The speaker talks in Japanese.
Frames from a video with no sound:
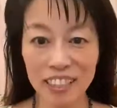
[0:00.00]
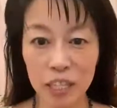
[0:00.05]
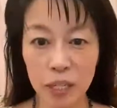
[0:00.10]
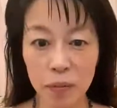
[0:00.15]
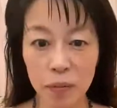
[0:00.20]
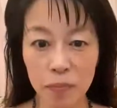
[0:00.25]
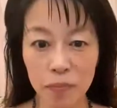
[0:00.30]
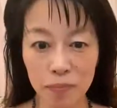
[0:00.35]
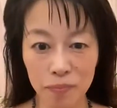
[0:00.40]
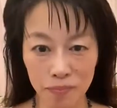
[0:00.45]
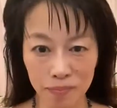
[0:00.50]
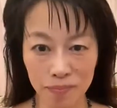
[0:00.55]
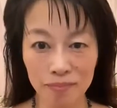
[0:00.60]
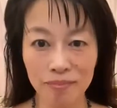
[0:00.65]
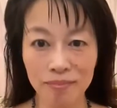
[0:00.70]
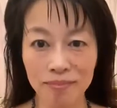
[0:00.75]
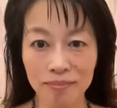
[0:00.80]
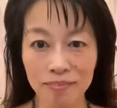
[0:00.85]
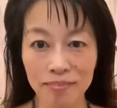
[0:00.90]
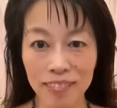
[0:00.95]
配信
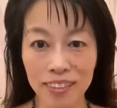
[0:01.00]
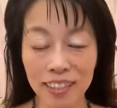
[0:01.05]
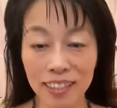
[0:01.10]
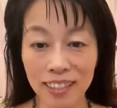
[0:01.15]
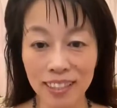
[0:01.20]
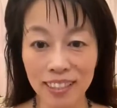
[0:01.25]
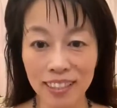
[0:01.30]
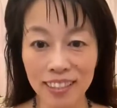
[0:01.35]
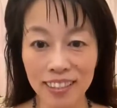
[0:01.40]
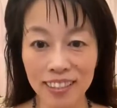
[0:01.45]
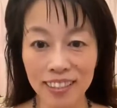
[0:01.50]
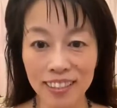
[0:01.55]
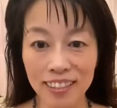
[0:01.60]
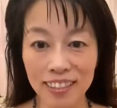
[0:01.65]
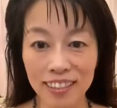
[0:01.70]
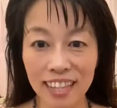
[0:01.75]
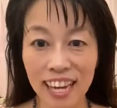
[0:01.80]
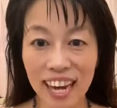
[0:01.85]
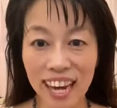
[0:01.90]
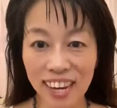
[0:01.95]
がすでにされ
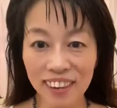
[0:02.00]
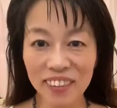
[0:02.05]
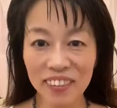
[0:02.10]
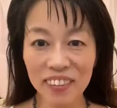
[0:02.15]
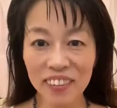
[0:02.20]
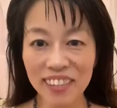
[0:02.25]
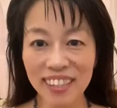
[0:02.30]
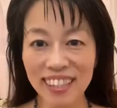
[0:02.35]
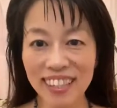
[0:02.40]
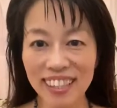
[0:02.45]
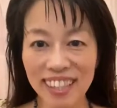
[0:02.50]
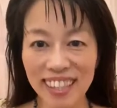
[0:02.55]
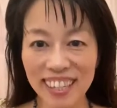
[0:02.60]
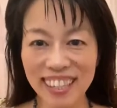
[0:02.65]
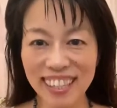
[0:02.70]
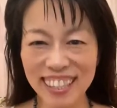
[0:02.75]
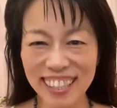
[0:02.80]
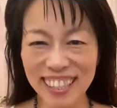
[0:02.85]
ております。あ、本当ですか。